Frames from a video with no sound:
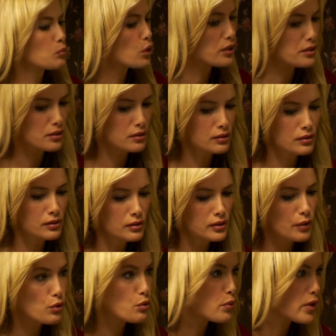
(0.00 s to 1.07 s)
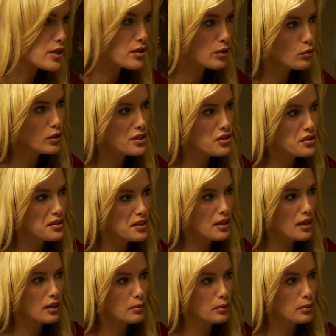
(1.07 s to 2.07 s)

Murat, Yavuz bağışı Gülle ciddi